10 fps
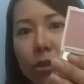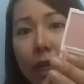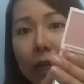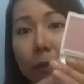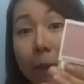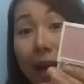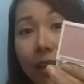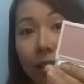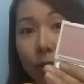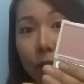Second
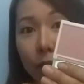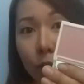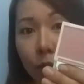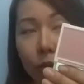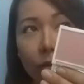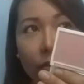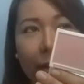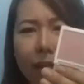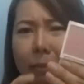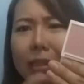palette ko na to.
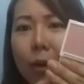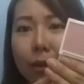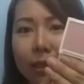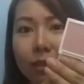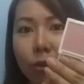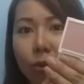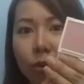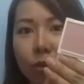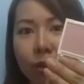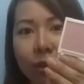Bakit ba tawag dito?